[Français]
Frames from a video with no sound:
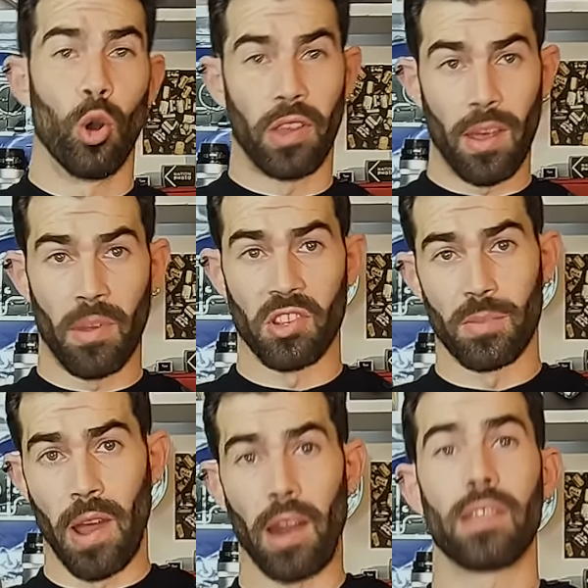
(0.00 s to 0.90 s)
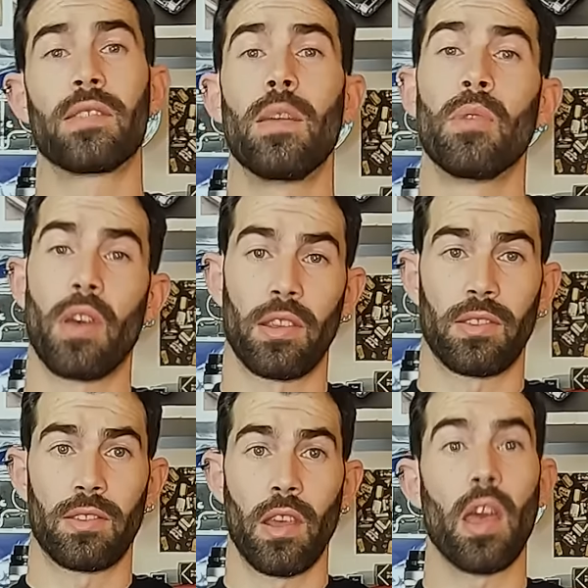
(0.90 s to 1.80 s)
Okay manchmal, Steam
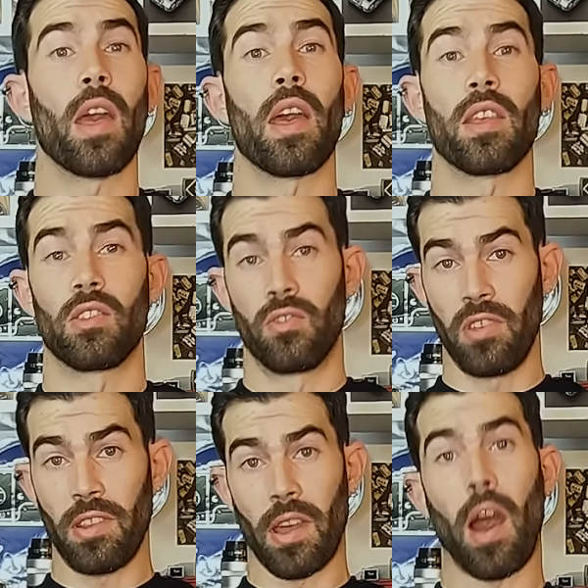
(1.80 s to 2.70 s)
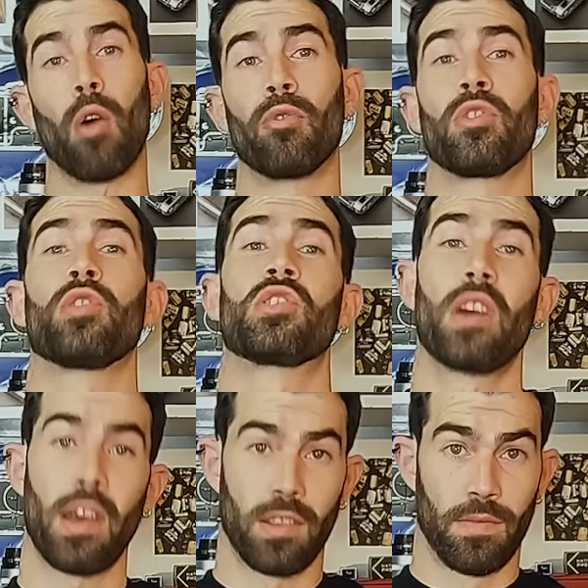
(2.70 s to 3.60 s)
DS Es wird auf Deutsch
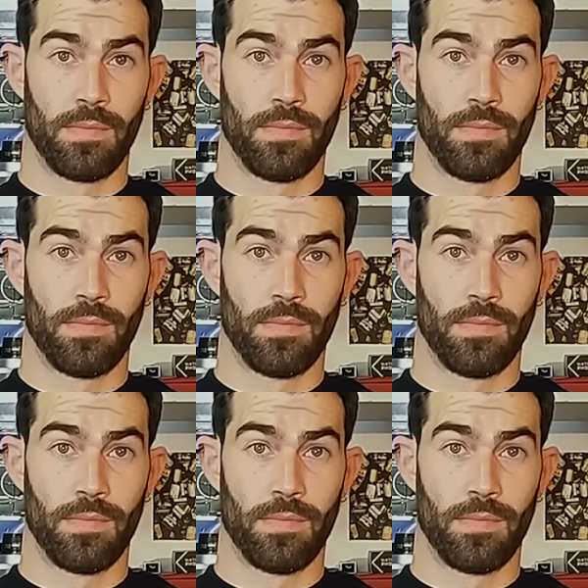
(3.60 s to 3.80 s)
sein.